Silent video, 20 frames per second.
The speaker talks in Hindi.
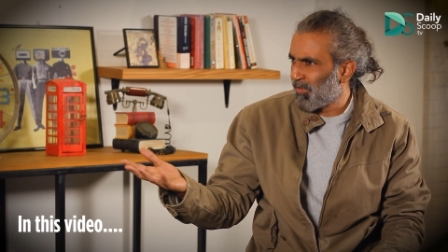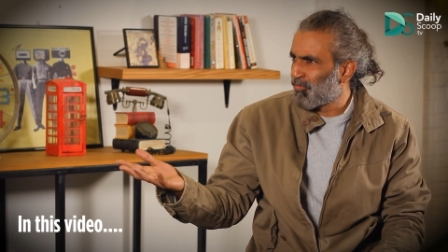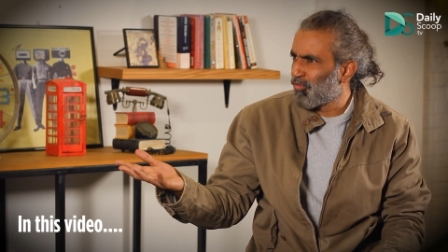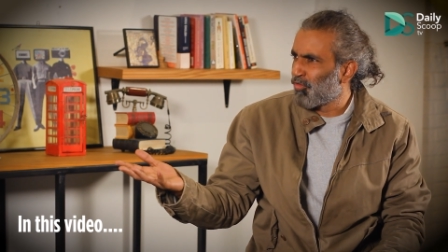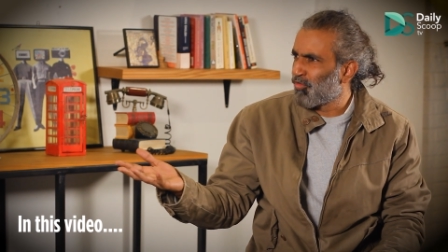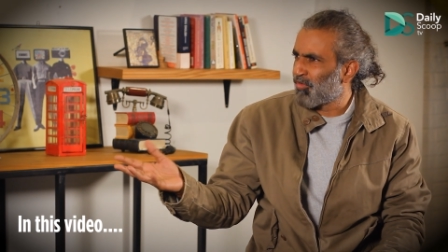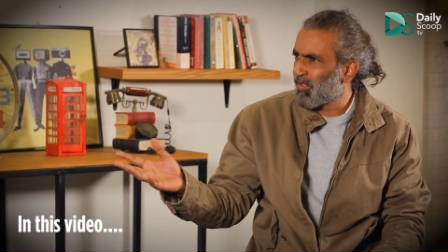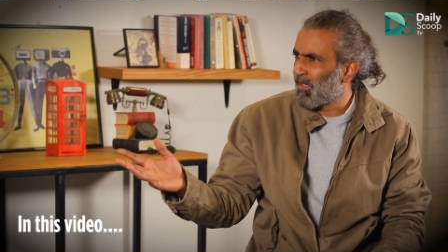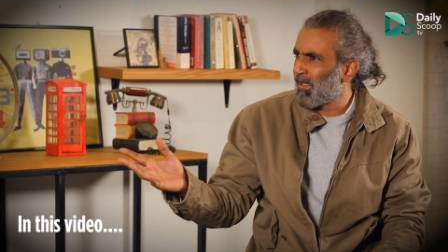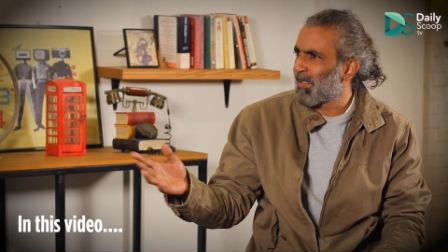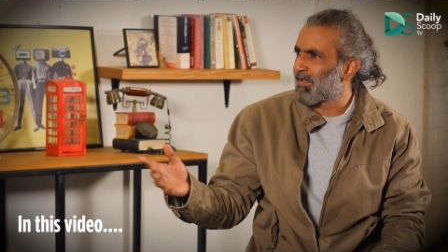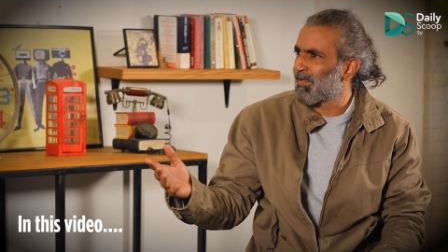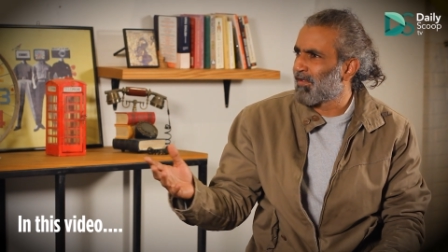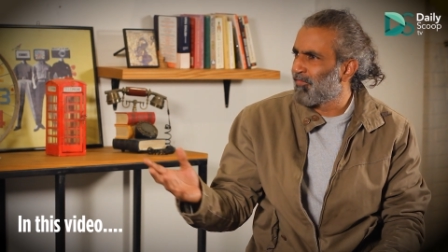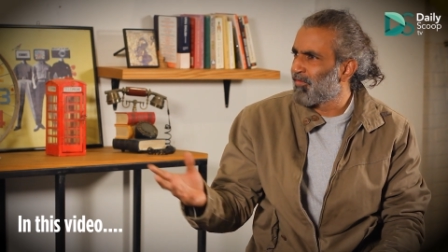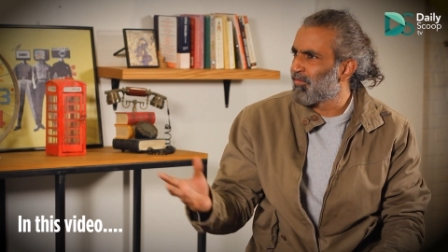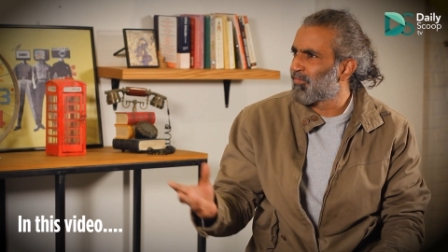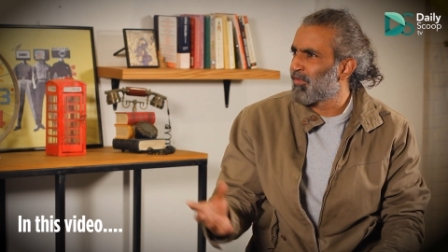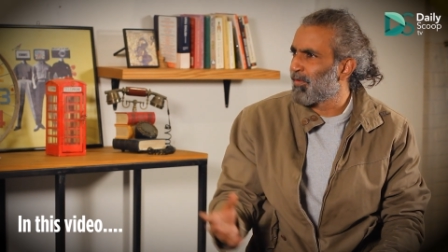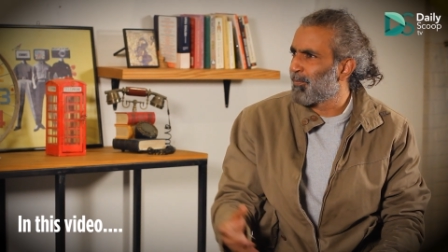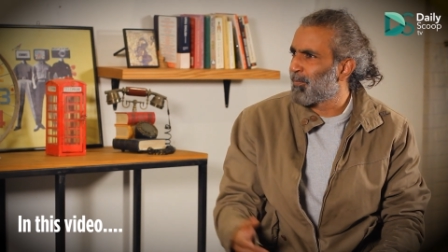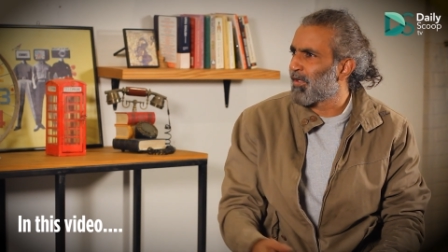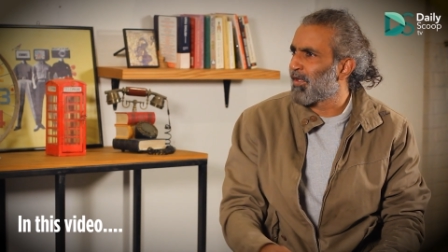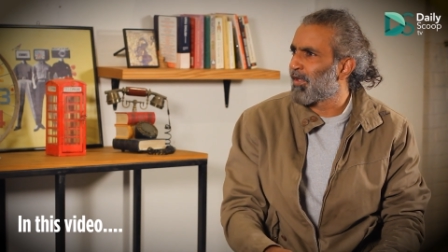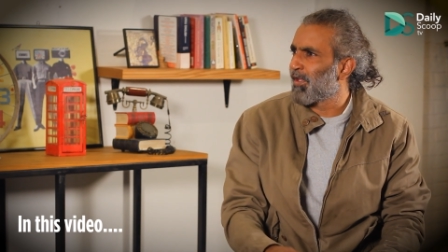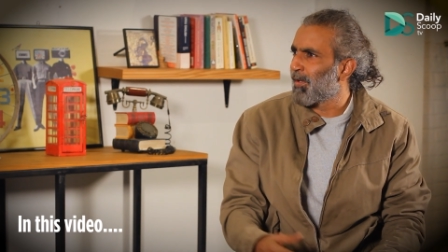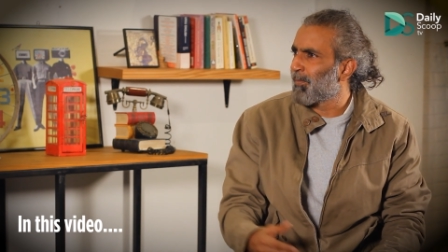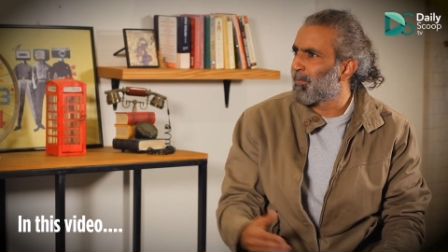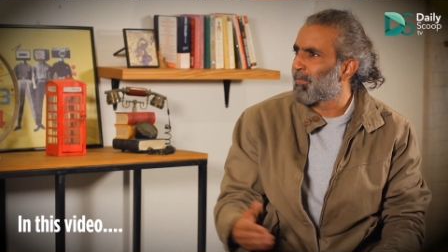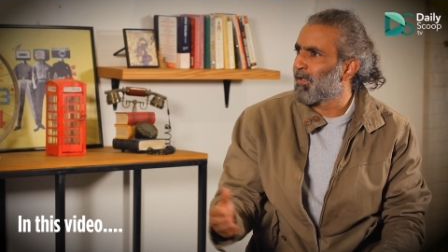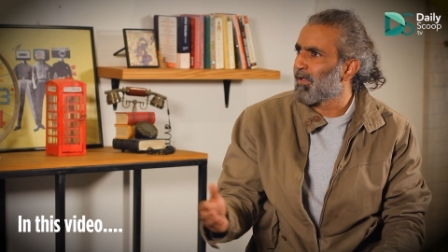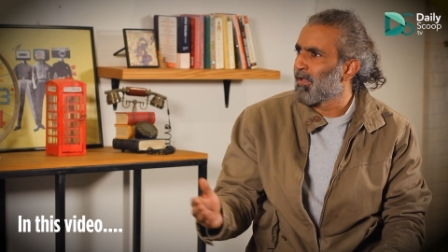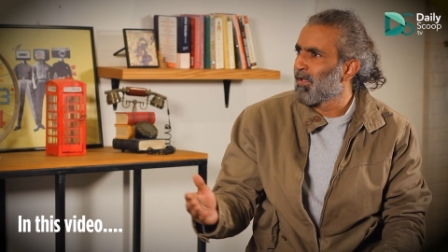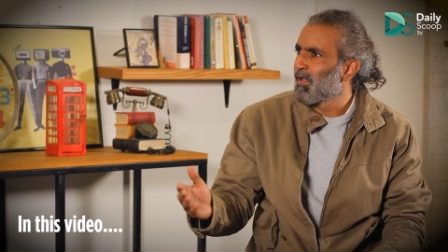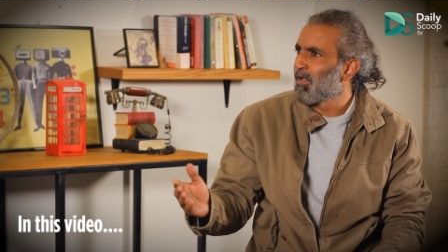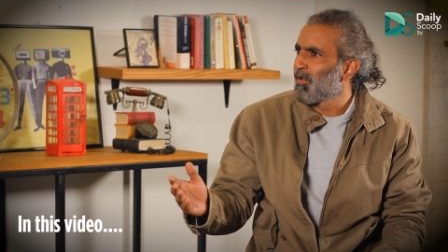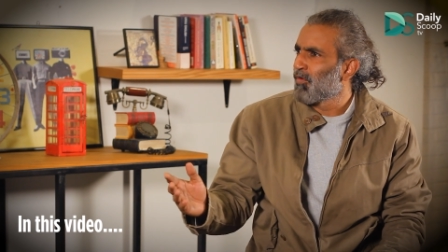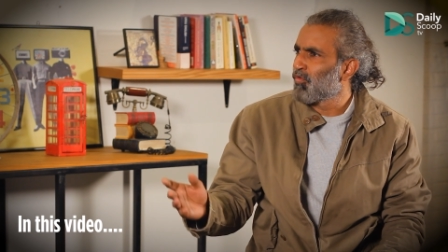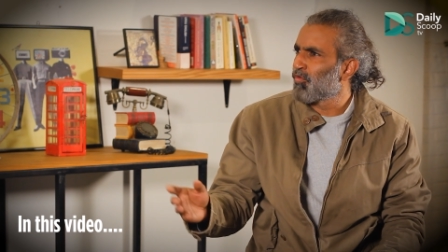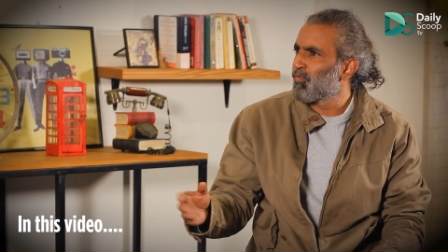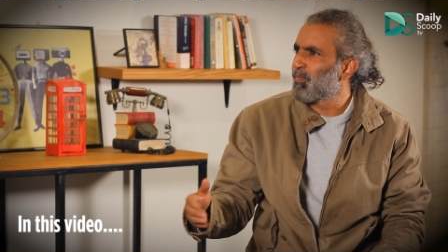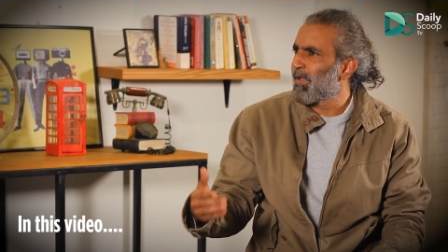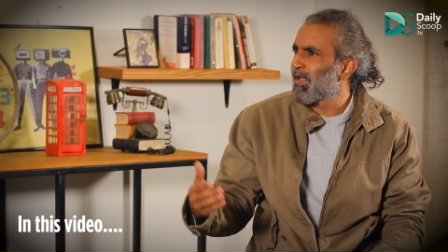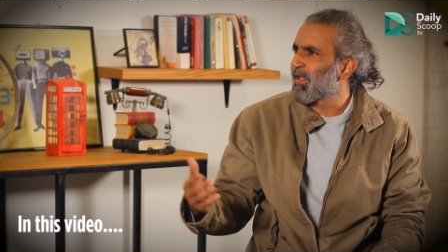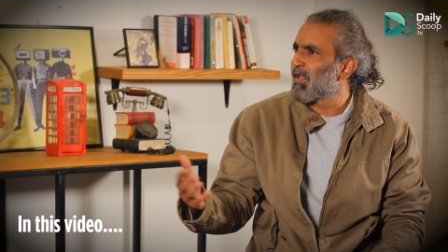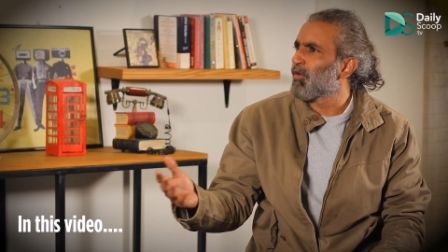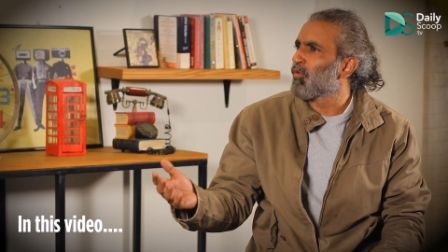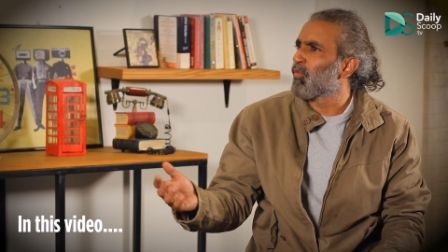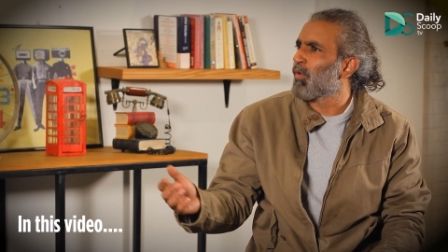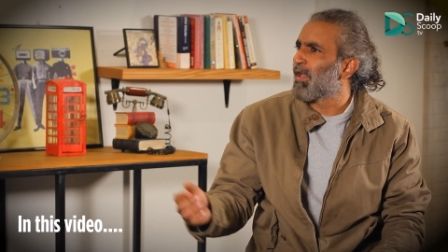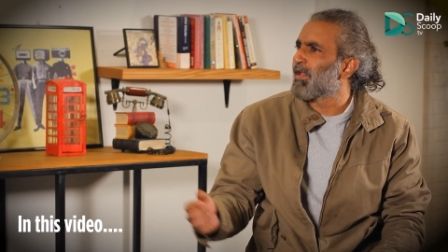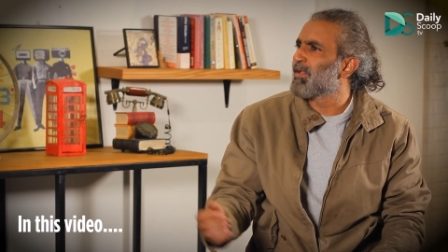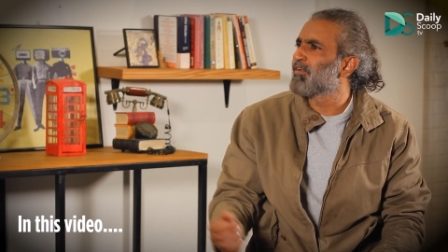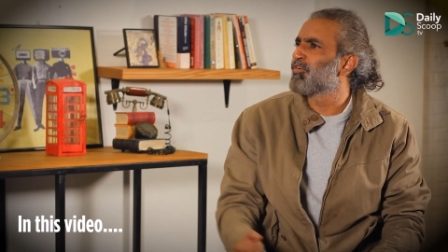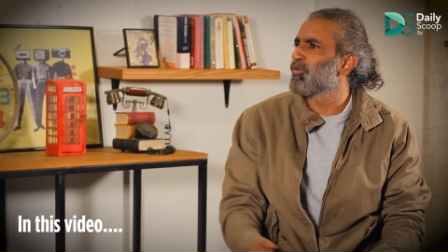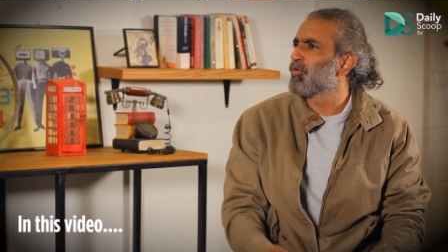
सोशल एक्टिविस्ट थे मीडिया पे उस पर एक इंक्वायरी